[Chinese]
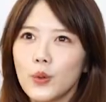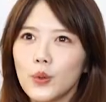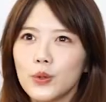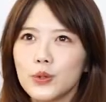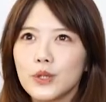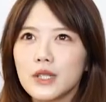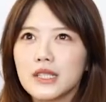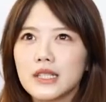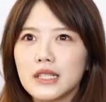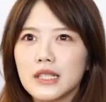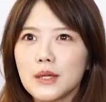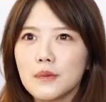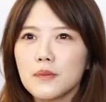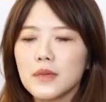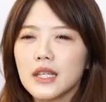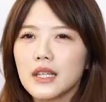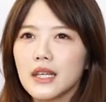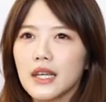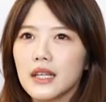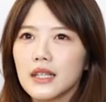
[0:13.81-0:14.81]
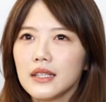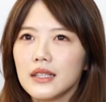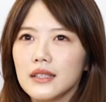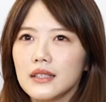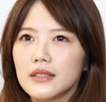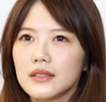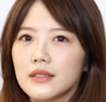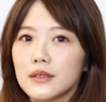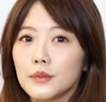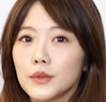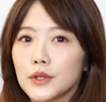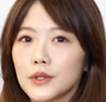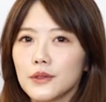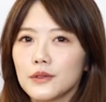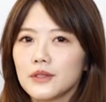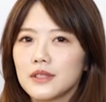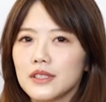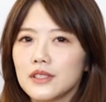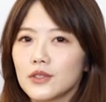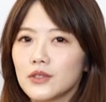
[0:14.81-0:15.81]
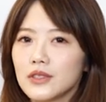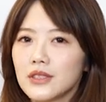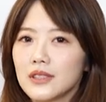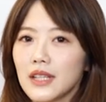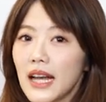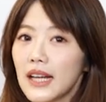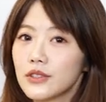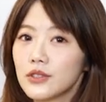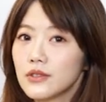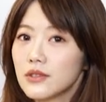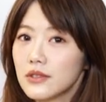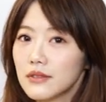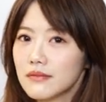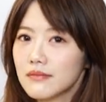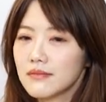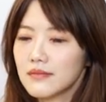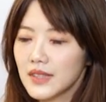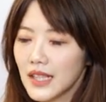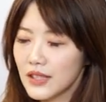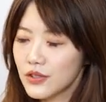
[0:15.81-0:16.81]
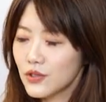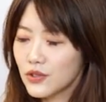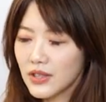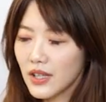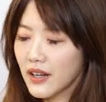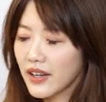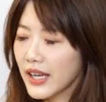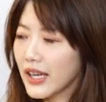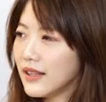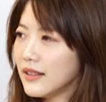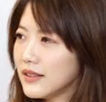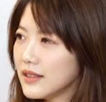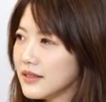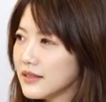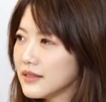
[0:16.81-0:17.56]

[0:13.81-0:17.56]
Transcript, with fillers: 我觉得生命给你的什么东西，就是他就是他就是要给你。